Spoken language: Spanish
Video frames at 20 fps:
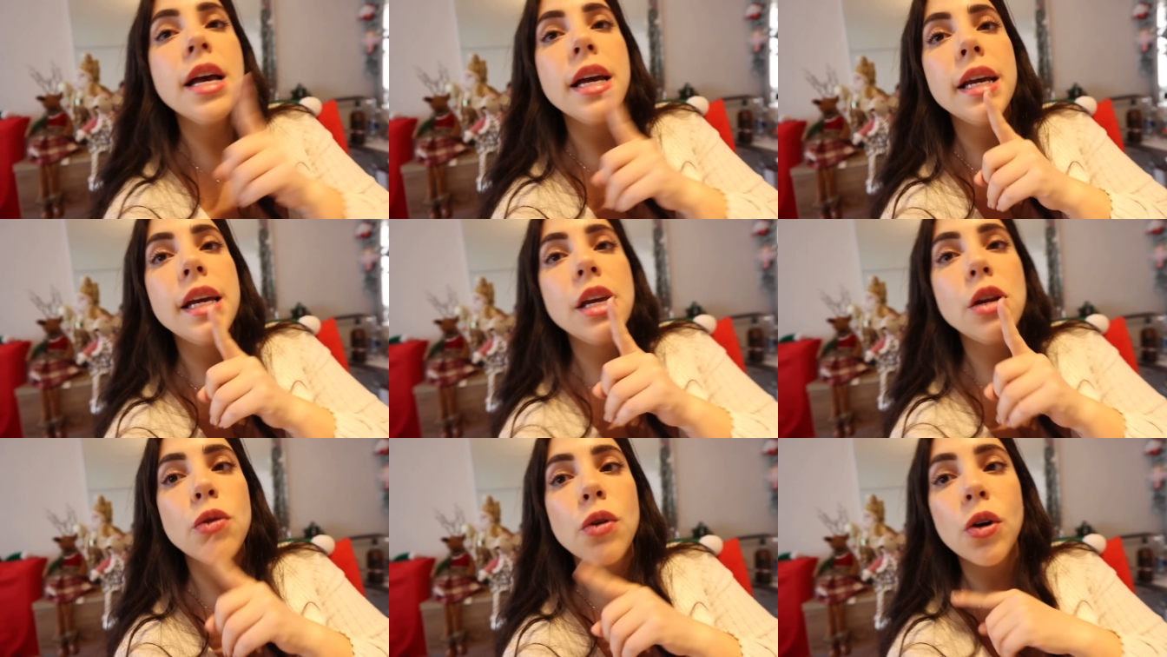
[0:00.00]

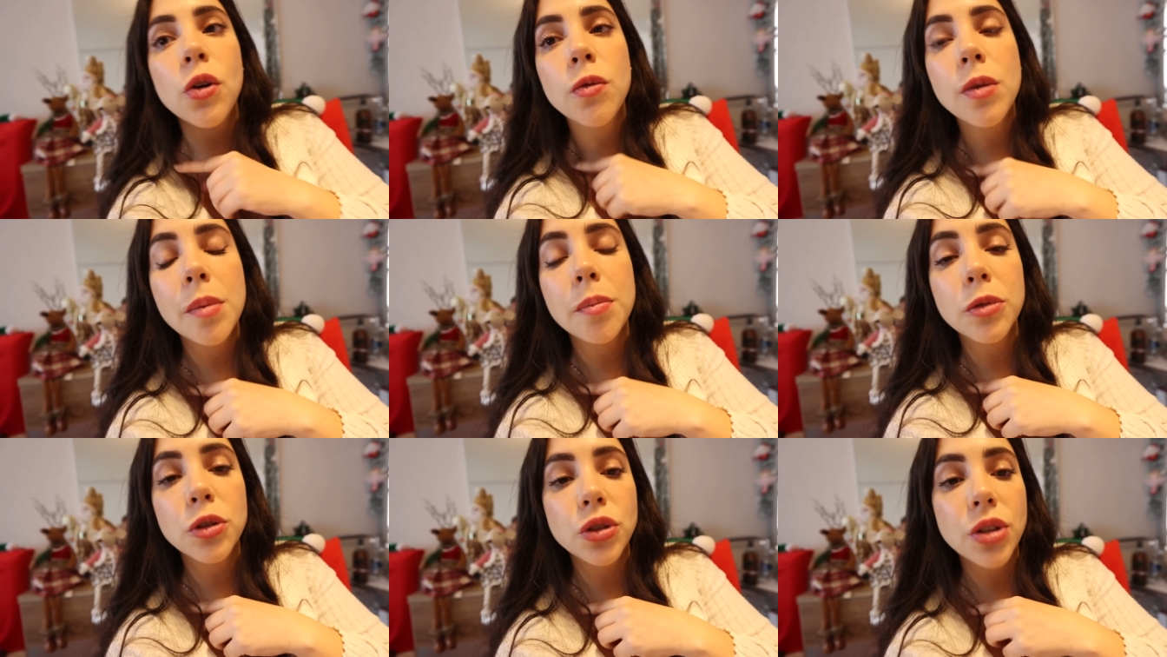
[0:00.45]
y luego
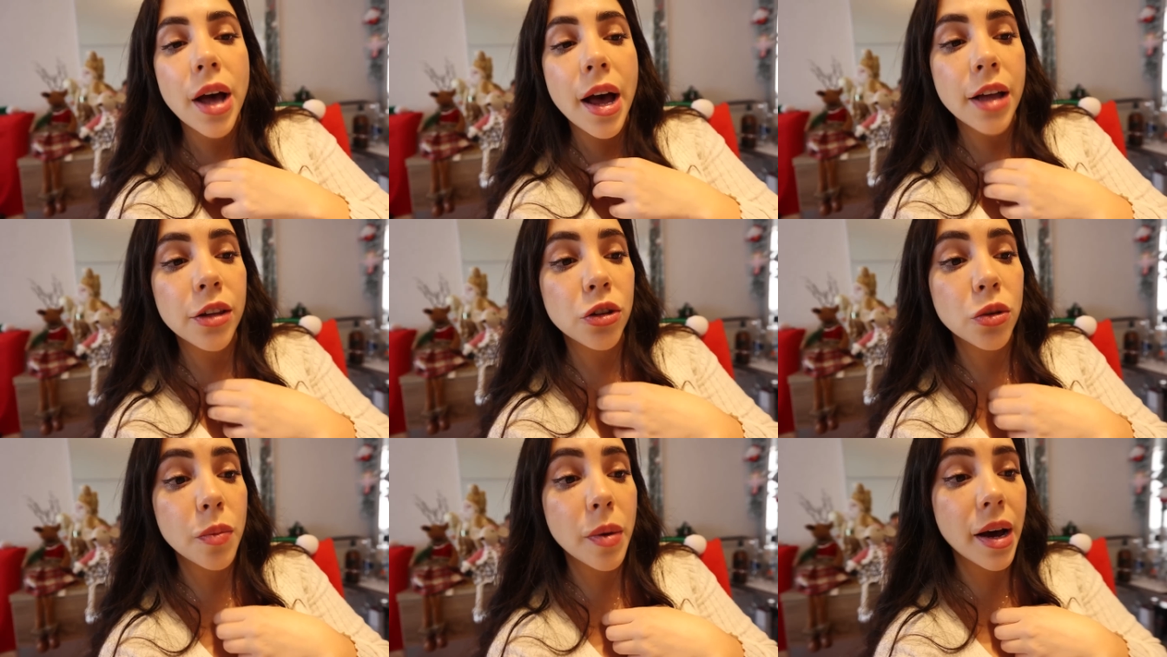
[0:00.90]
vamos
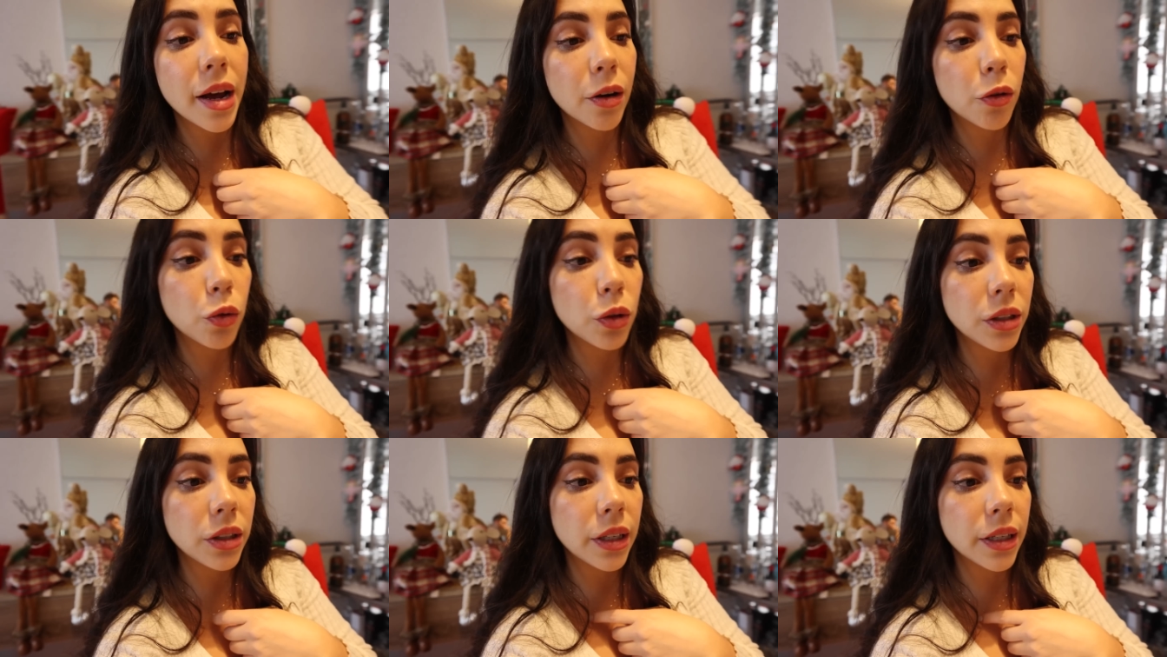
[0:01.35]
a
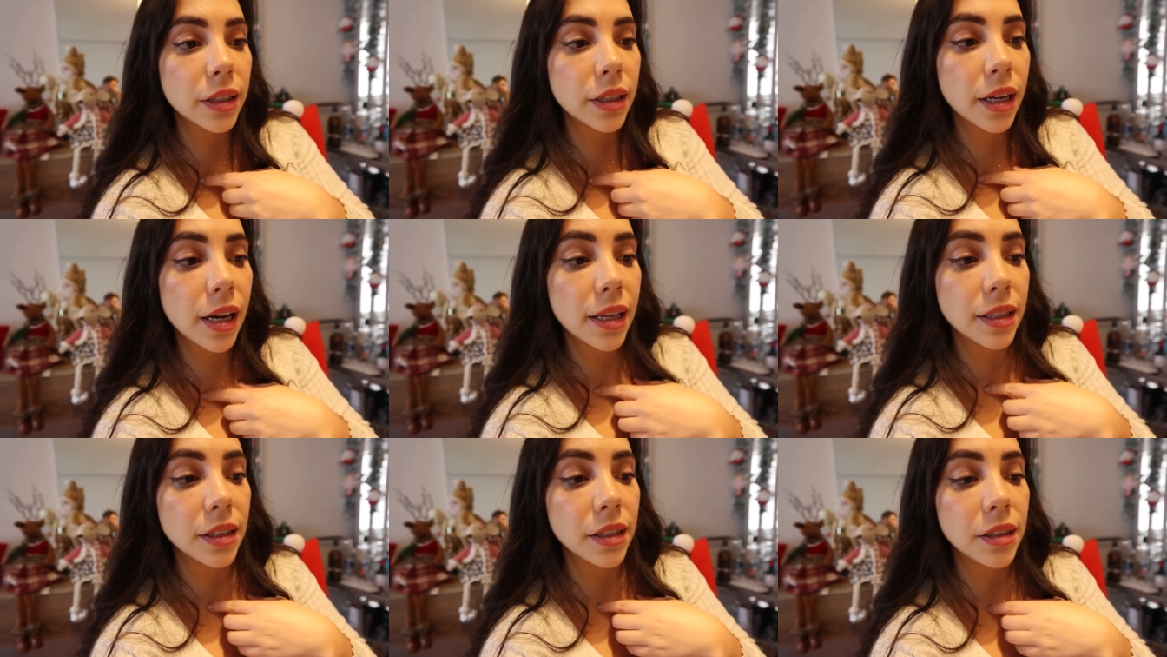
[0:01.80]
tomar nuestras
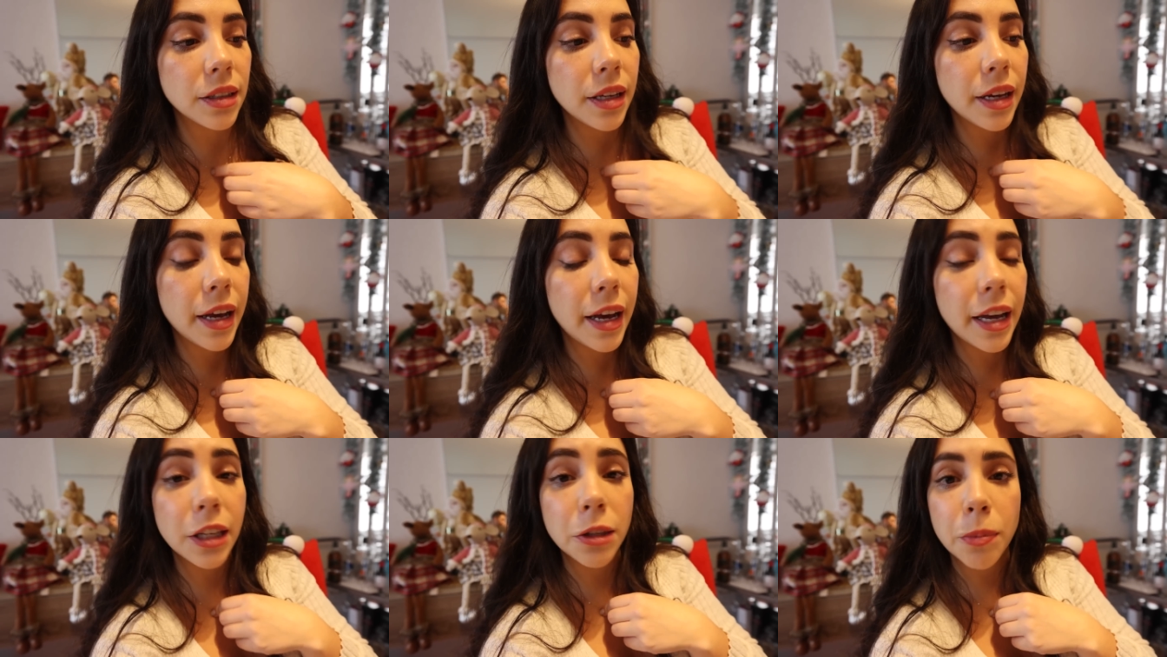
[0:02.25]
clases
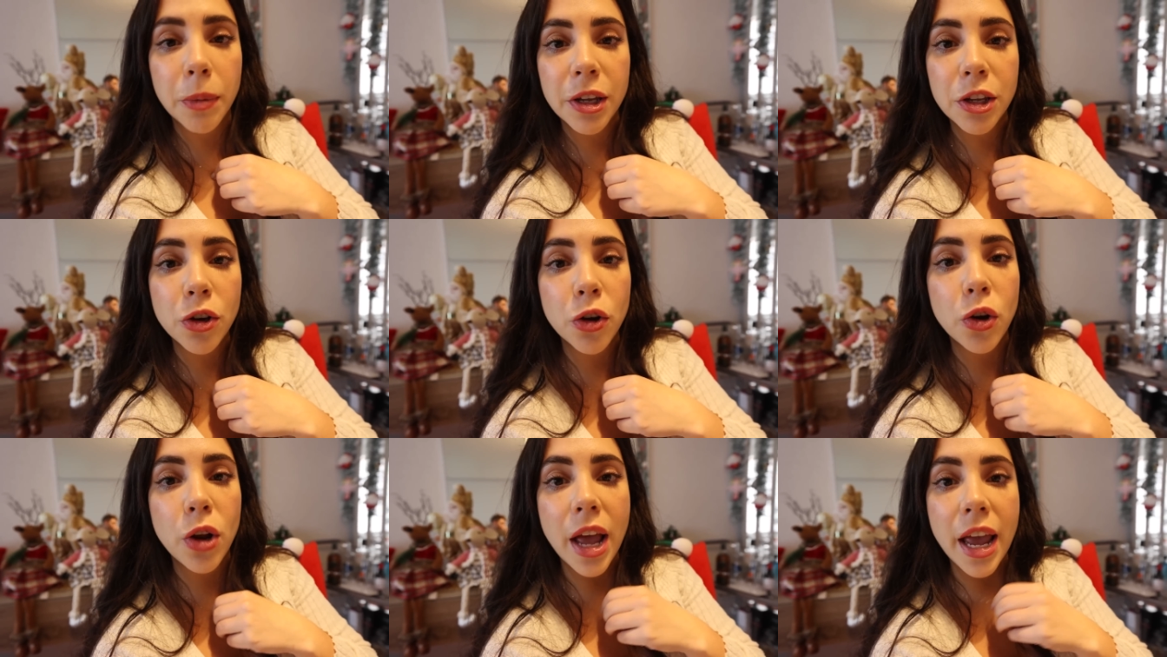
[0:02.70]
de
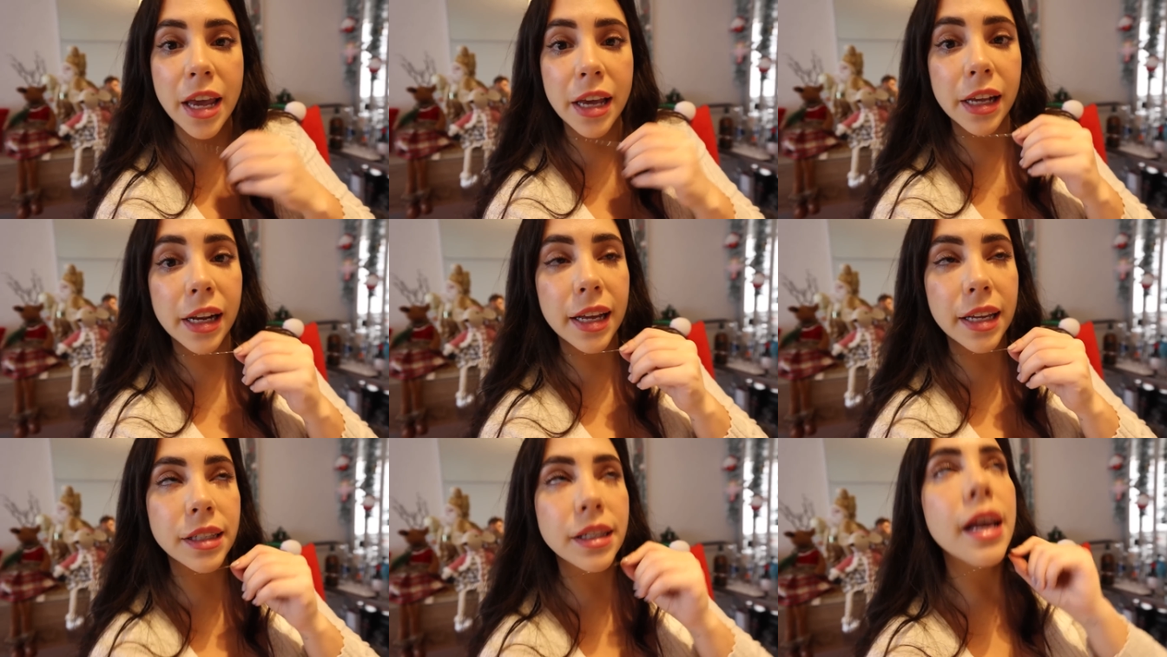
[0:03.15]
español e
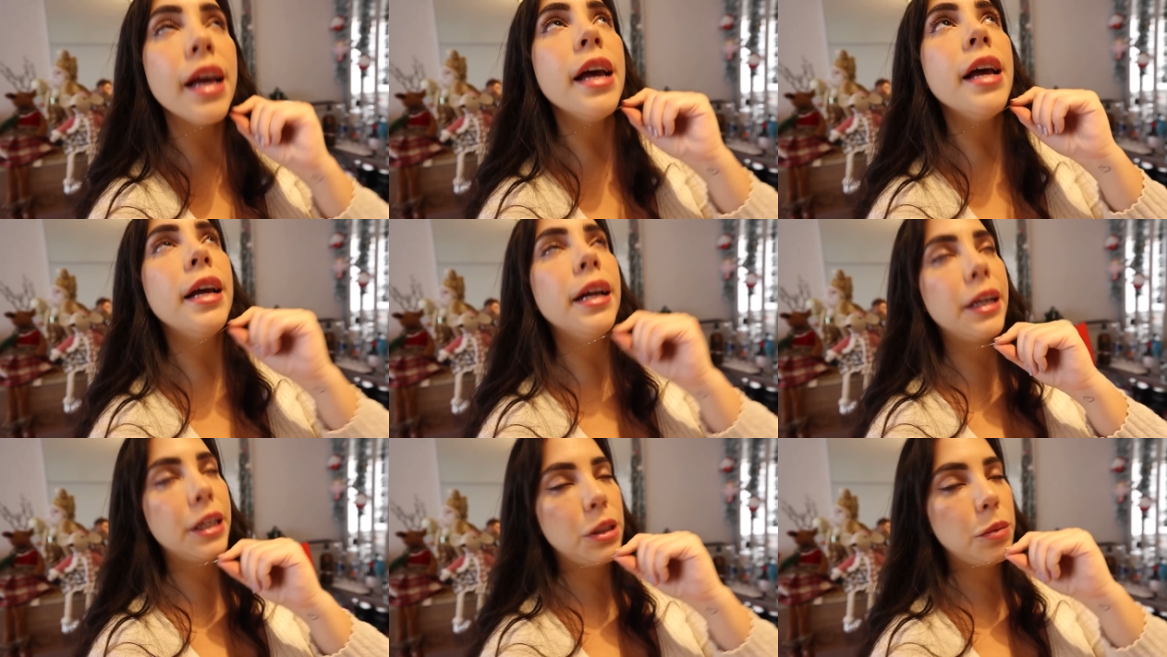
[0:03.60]
inglés
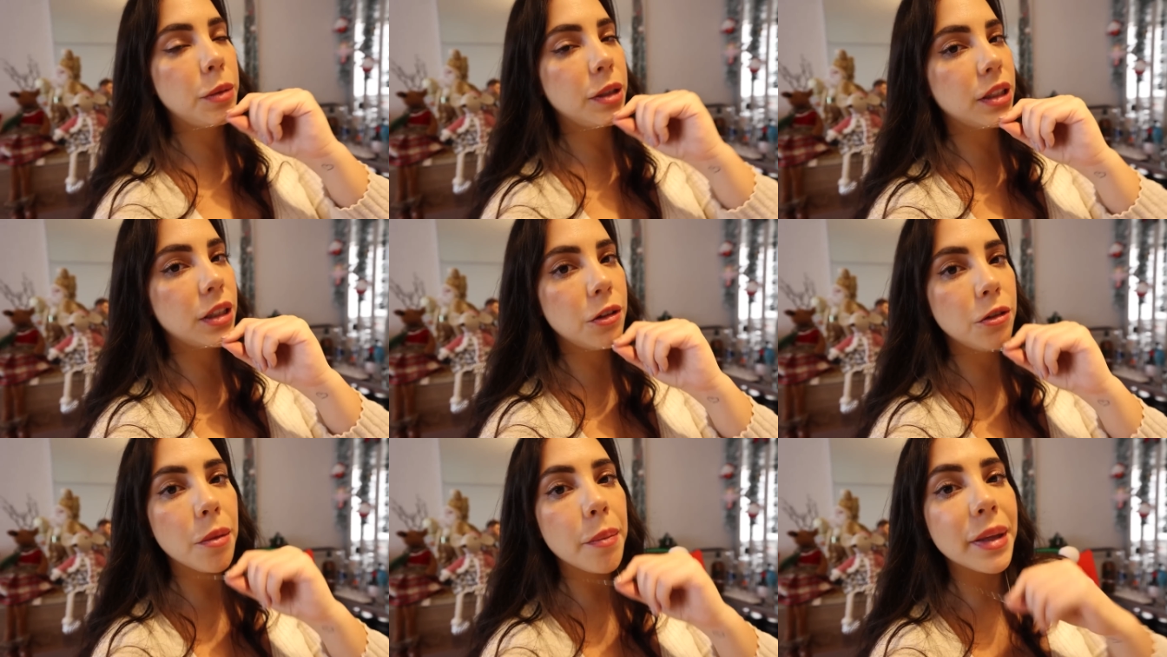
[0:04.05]

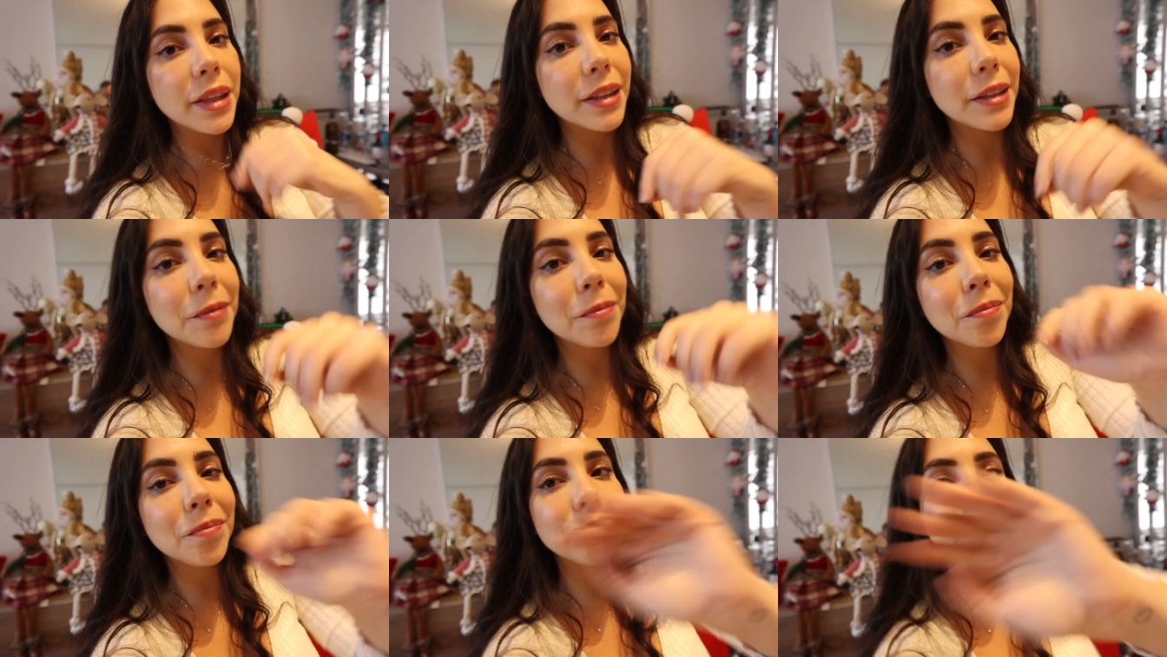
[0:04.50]
respectivamente.